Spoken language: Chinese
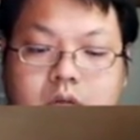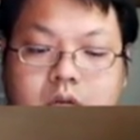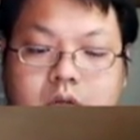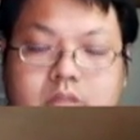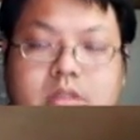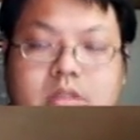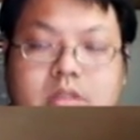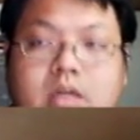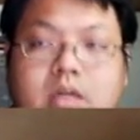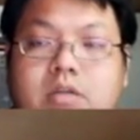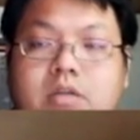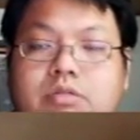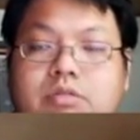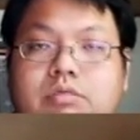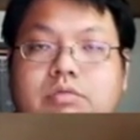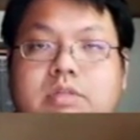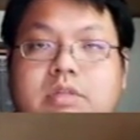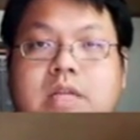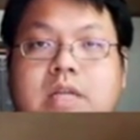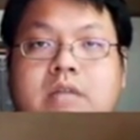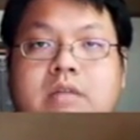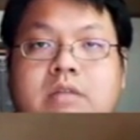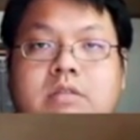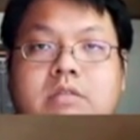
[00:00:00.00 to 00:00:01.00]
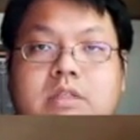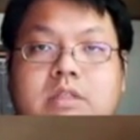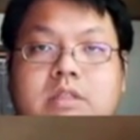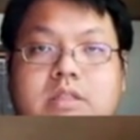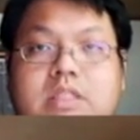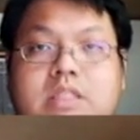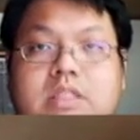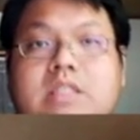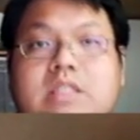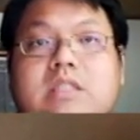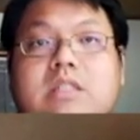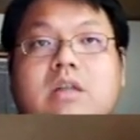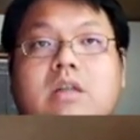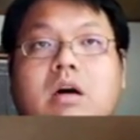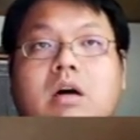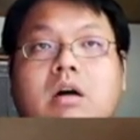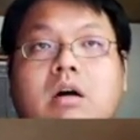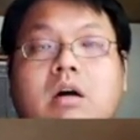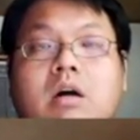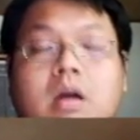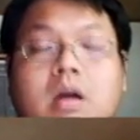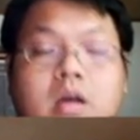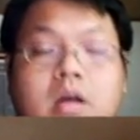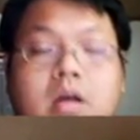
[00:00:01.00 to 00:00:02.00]
二十二除以三是七
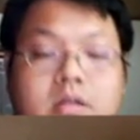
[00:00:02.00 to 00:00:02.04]
哈。